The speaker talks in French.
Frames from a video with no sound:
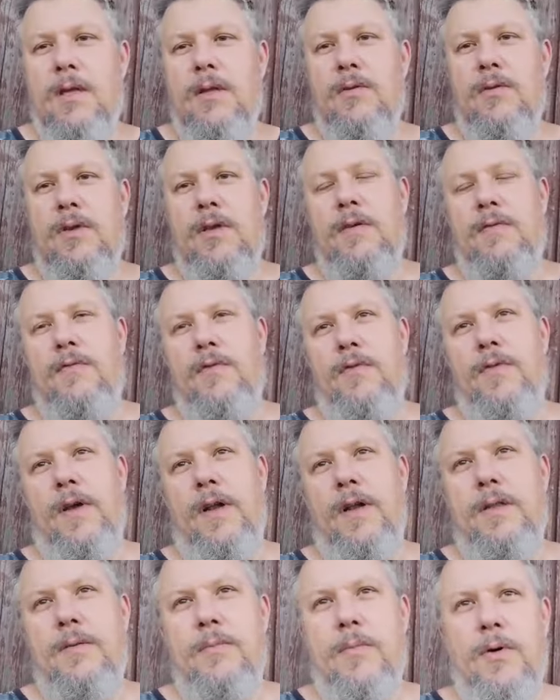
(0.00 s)
Donc il faut
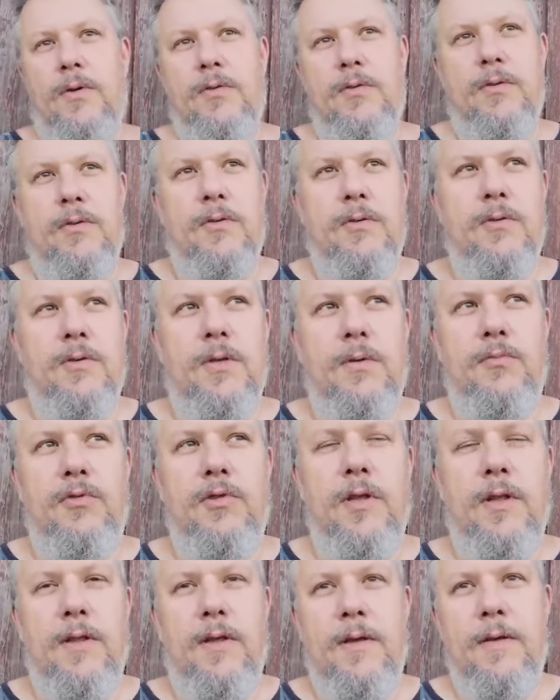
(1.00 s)
faire les demandes euh, en début
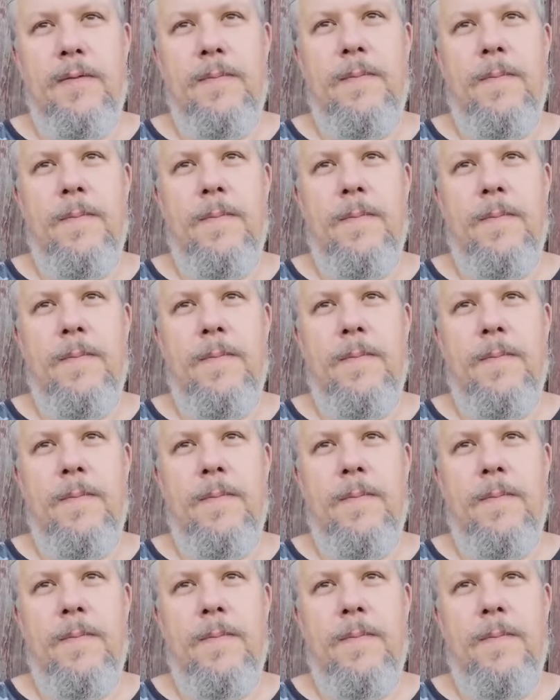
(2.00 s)
d'année.